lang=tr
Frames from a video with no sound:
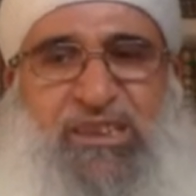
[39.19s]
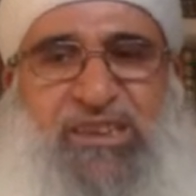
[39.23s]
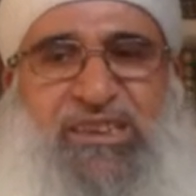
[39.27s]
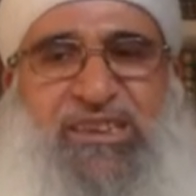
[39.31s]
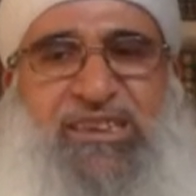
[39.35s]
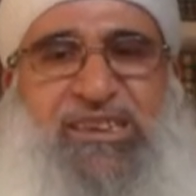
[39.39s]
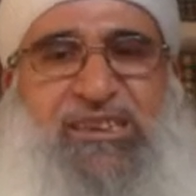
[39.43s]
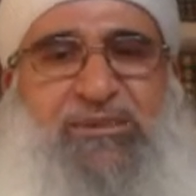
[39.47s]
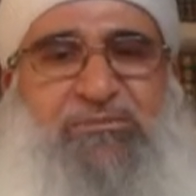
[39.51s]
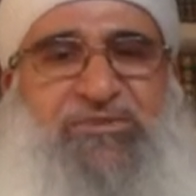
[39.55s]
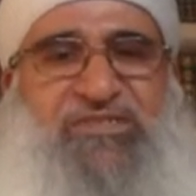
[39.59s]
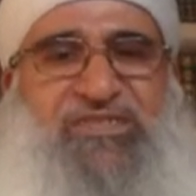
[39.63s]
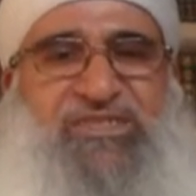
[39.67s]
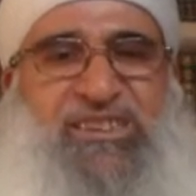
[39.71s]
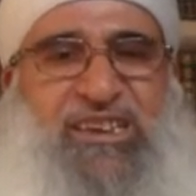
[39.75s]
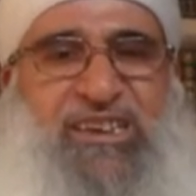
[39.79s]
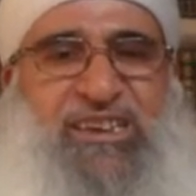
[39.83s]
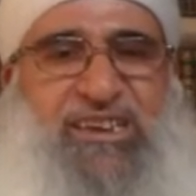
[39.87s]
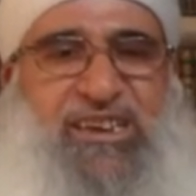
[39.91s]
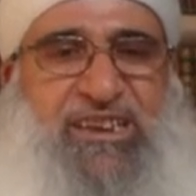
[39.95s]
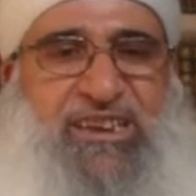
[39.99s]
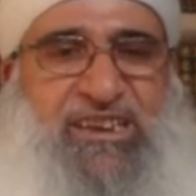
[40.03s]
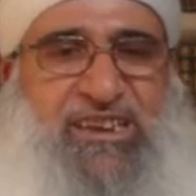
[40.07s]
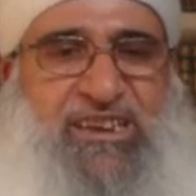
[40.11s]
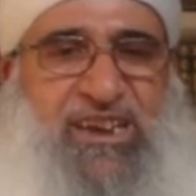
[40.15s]
Kim
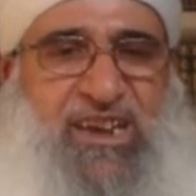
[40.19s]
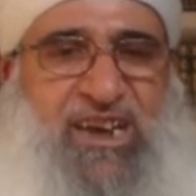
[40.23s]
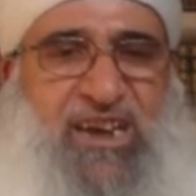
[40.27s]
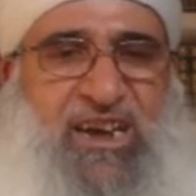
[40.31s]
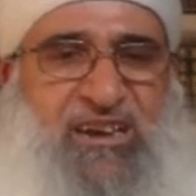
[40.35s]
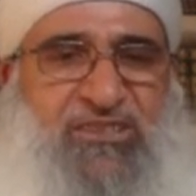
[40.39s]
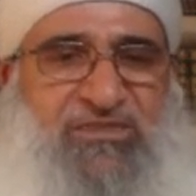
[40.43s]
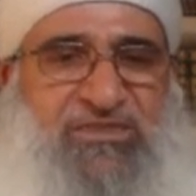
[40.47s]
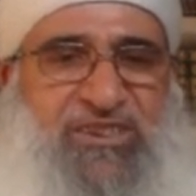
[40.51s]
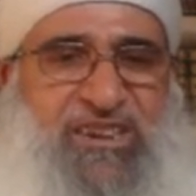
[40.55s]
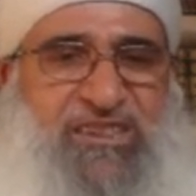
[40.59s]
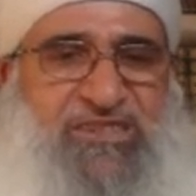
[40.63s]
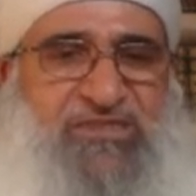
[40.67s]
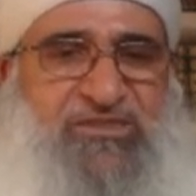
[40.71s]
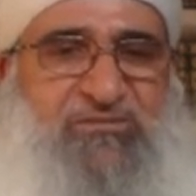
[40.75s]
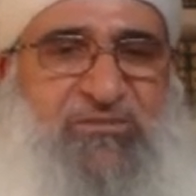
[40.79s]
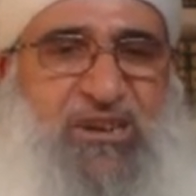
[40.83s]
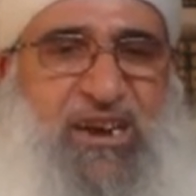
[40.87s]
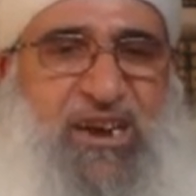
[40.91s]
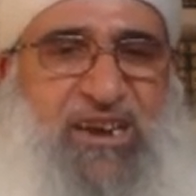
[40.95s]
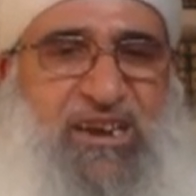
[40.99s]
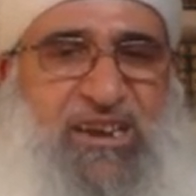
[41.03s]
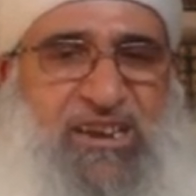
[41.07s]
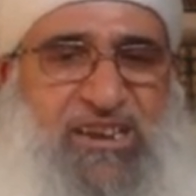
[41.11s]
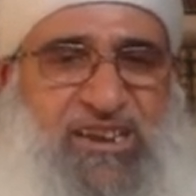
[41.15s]
zekerine avret
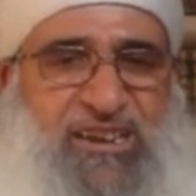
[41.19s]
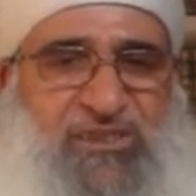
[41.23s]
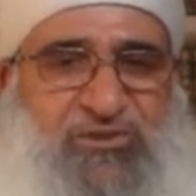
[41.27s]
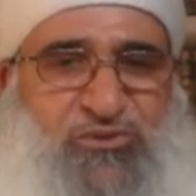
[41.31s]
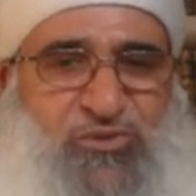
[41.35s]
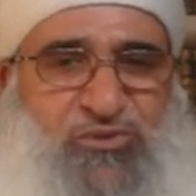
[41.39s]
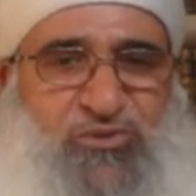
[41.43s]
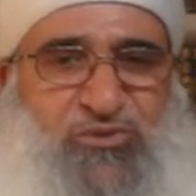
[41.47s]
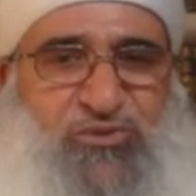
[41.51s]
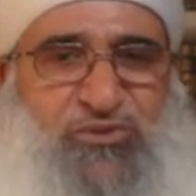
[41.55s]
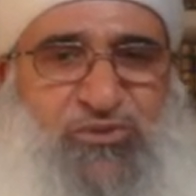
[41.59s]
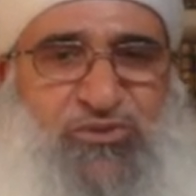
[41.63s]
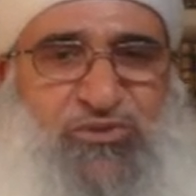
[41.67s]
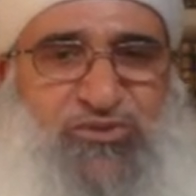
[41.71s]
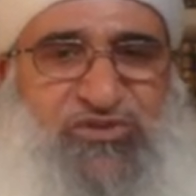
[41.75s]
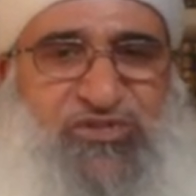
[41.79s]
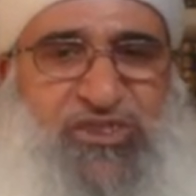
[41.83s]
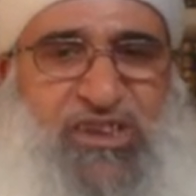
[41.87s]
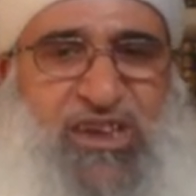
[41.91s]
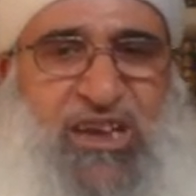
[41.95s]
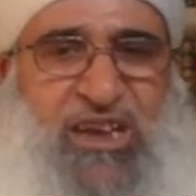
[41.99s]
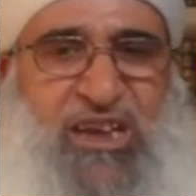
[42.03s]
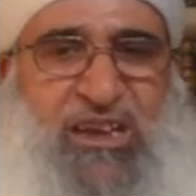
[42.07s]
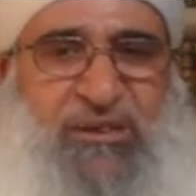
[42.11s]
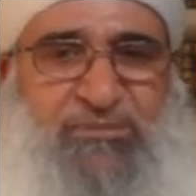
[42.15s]
mahaline
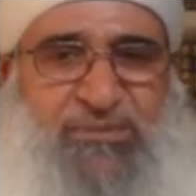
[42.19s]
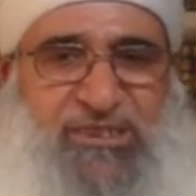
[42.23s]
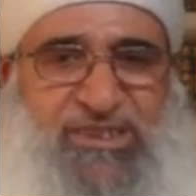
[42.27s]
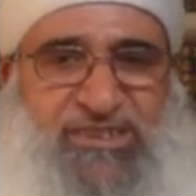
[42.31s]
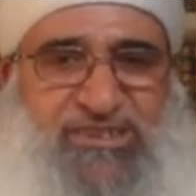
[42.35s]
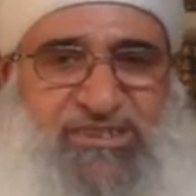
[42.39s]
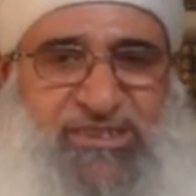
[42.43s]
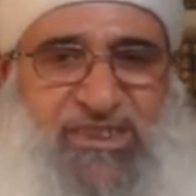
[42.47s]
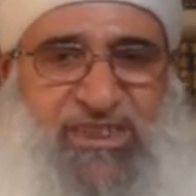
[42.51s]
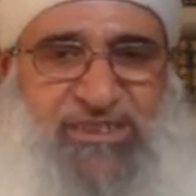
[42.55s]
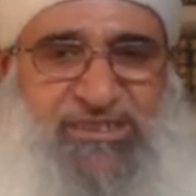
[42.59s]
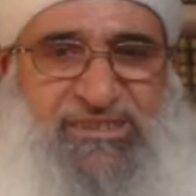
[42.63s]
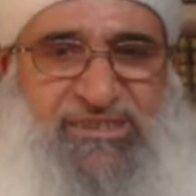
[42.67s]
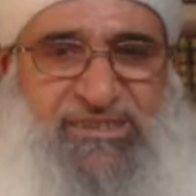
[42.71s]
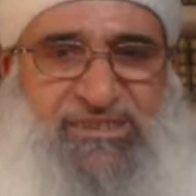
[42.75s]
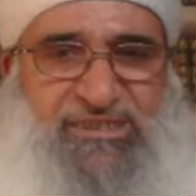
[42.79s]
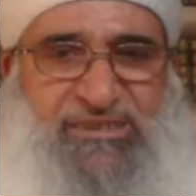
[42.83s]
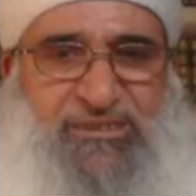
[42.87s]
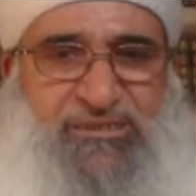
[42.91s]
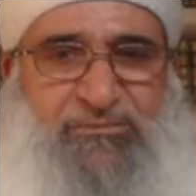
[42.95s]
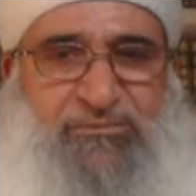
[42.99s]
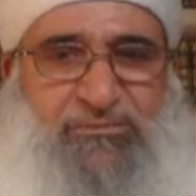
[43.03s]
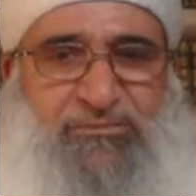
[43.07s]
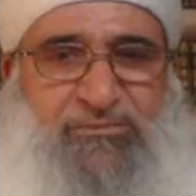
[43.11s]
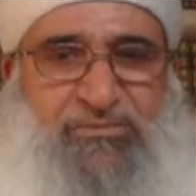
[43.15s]
dokunursa abdest alsın.